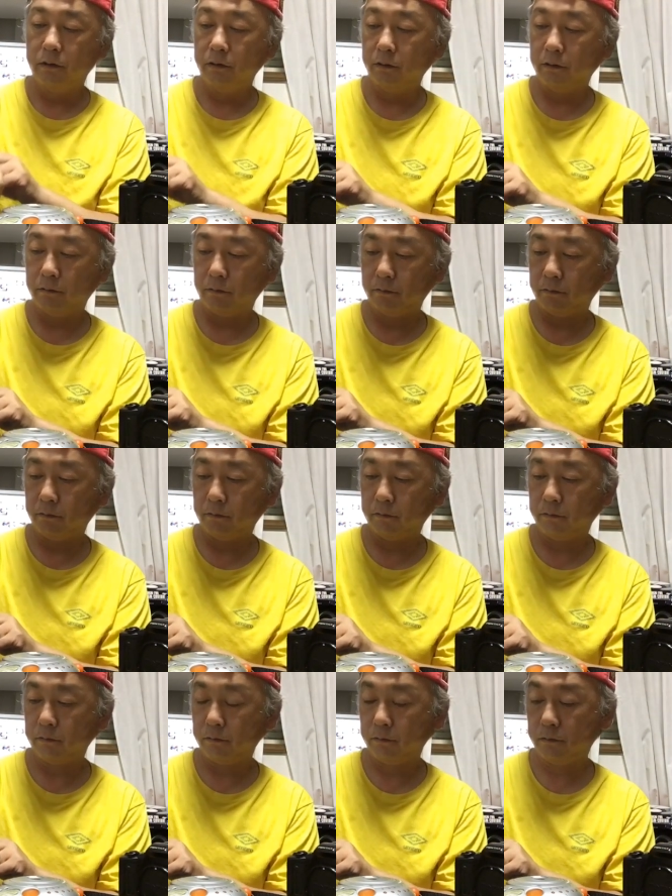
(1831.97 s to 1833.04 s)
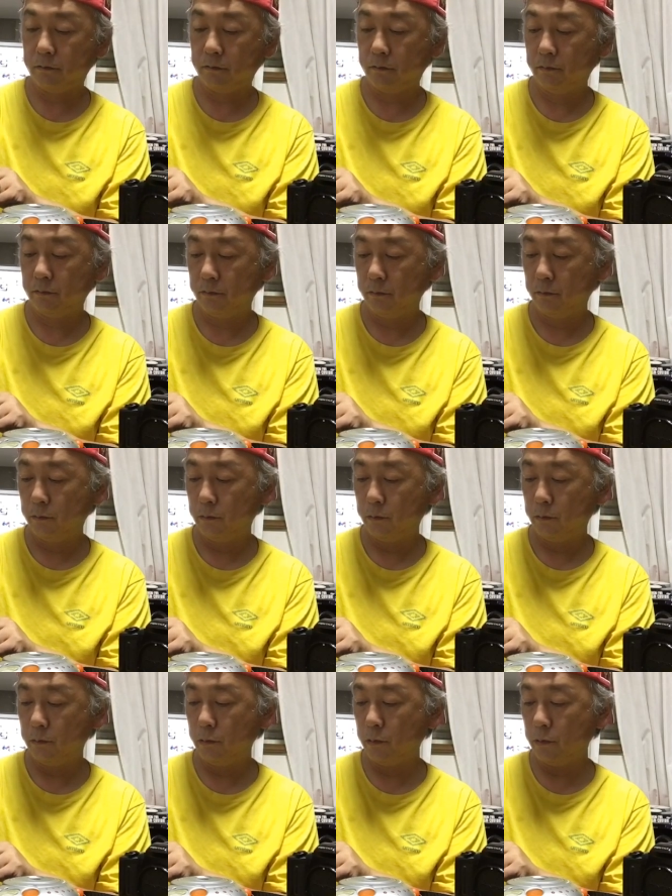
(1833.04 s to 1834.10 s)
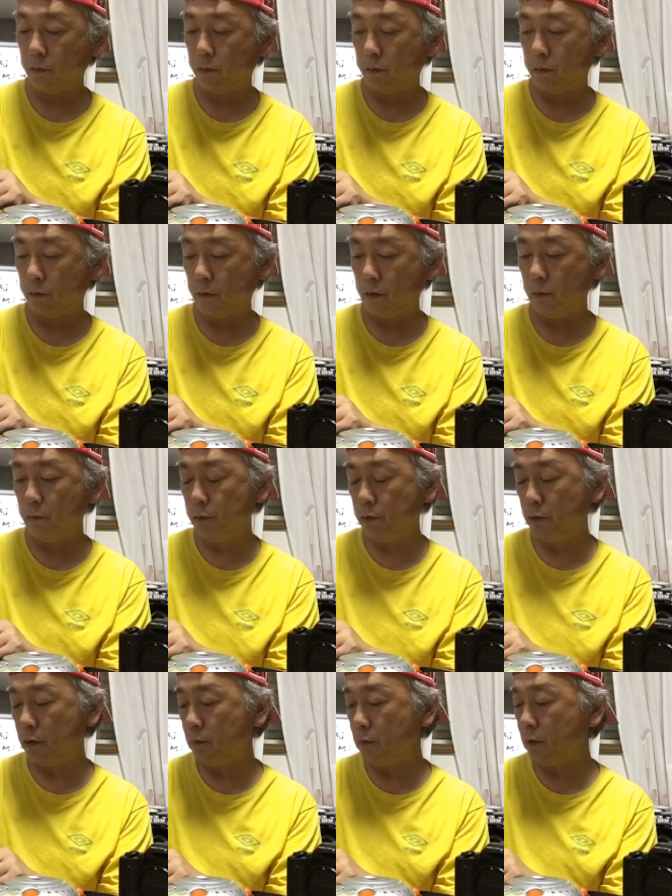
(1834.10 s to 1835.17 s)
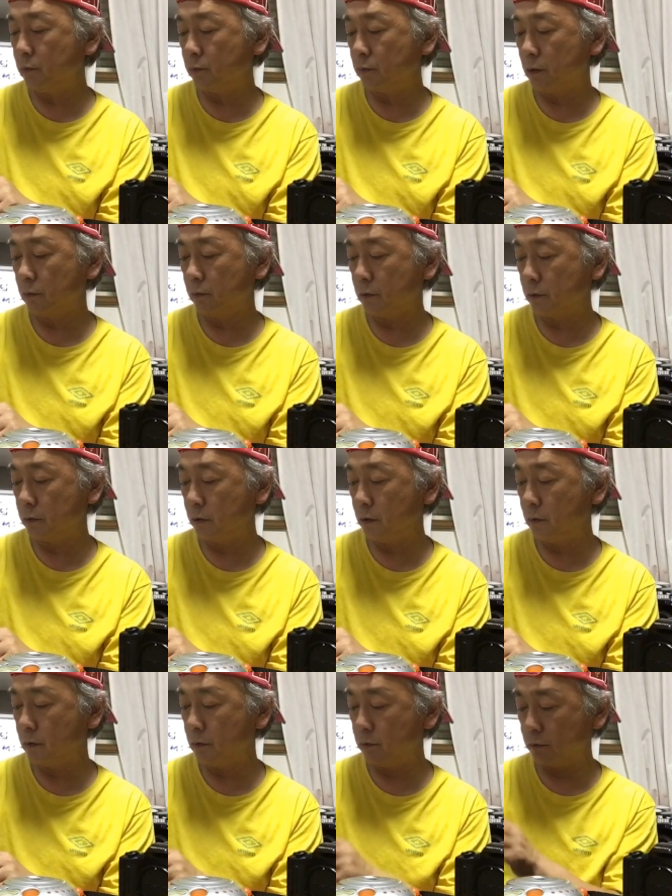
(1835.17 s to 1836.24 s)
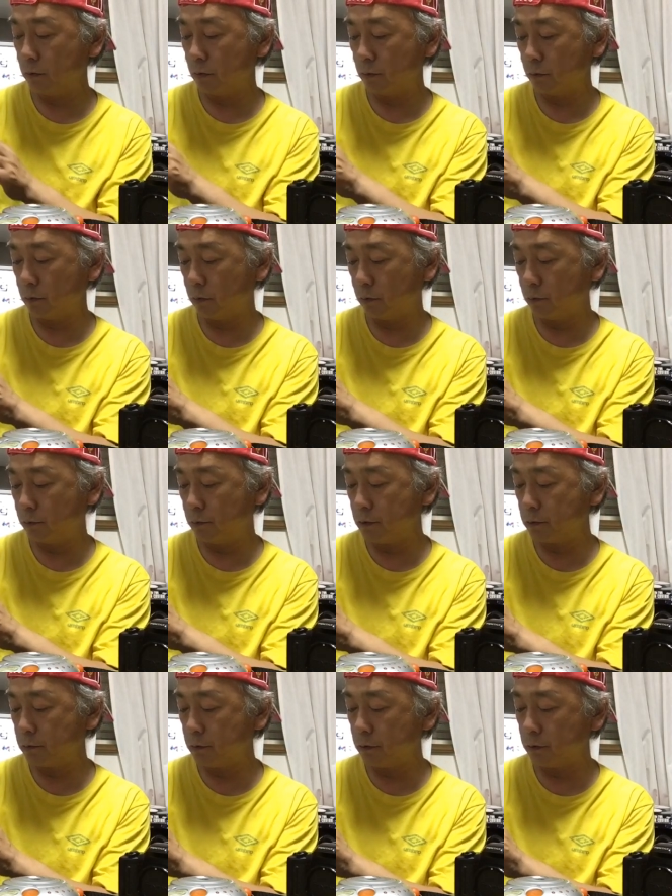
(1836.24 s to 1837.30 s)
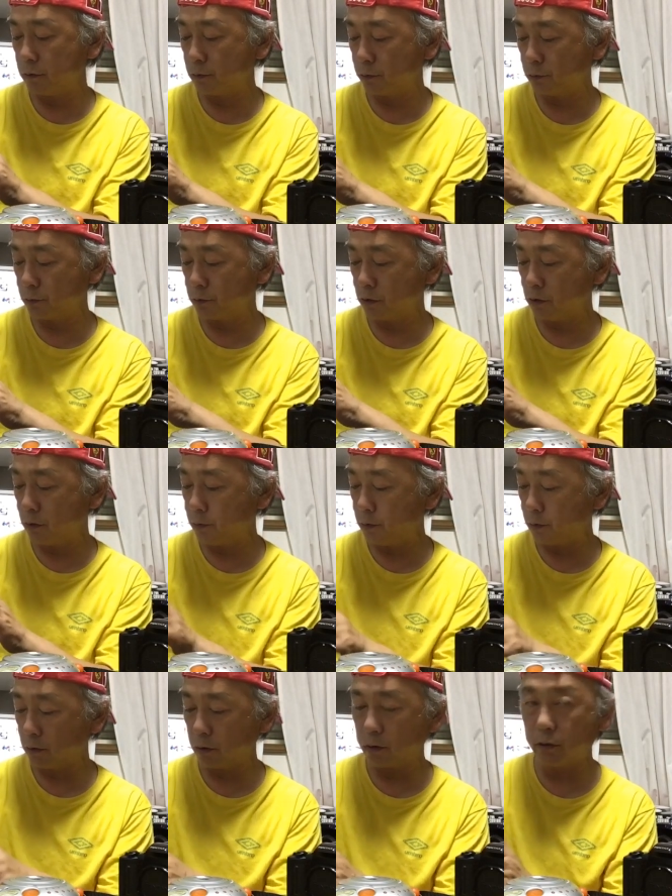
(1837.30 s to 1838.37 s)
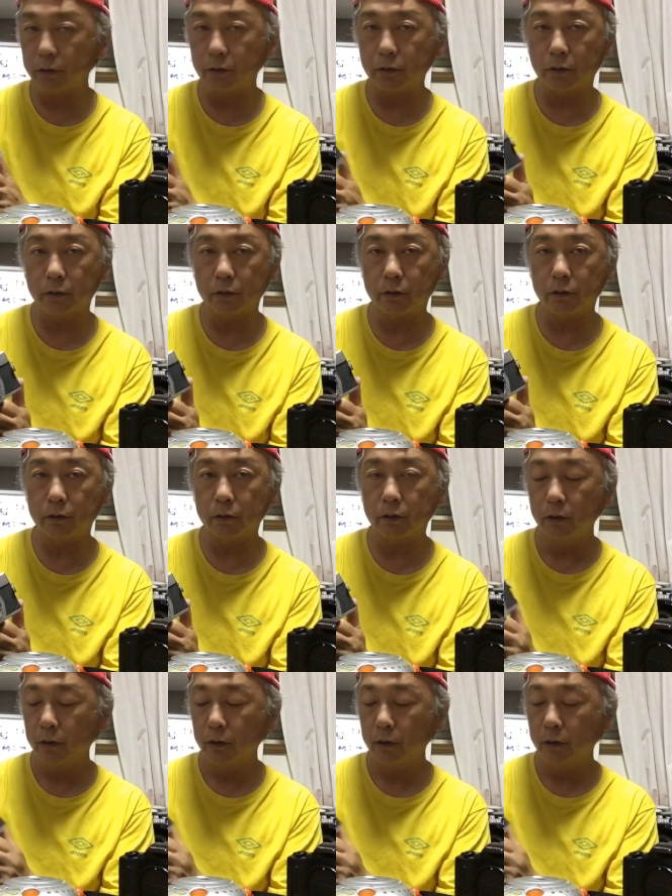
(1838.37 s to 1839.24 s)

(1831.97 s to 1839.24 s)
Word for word: うん。これ、MD マウントなのか T マウントなのか詳しくないんでちょっと調べてから買わなきゃいけないね。